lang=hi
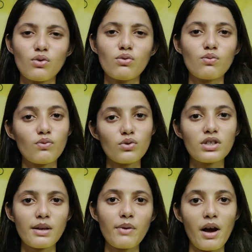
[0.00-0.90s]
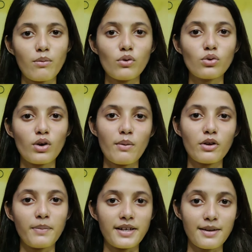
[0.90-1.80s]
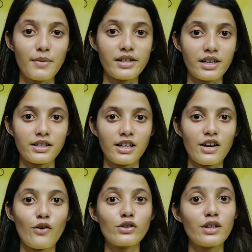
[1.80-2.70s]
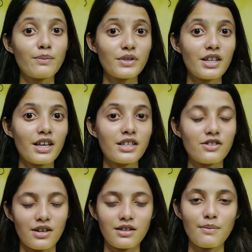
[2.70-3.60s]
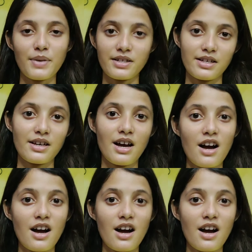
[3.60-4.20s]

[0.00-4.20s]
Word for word: तो उससे भी आपको थोड़े बहुत पैसे मिल सकते हैं और सबसे ज़्यादा पैसे